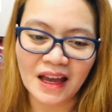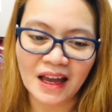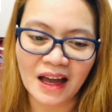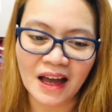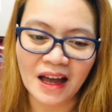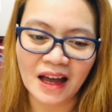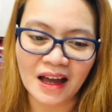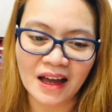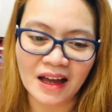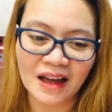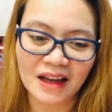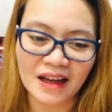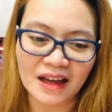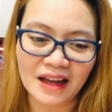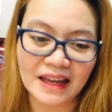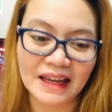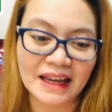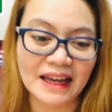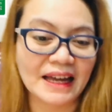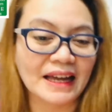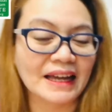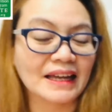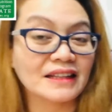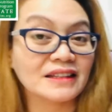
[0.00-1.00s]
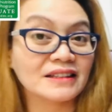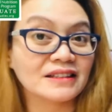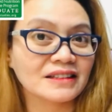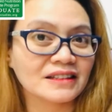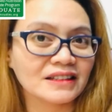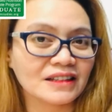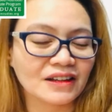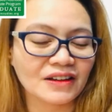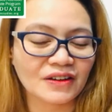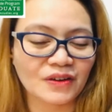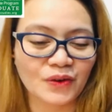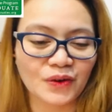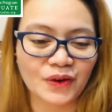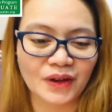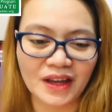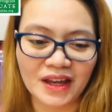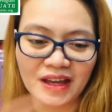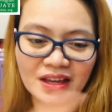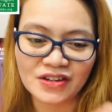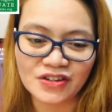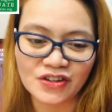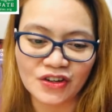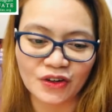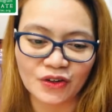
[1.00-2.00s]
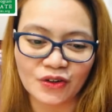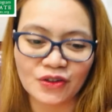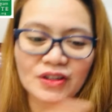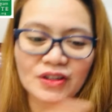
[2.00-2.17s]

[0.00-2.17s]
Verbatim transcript: Ah, uh, 'yan. Okay, share ko.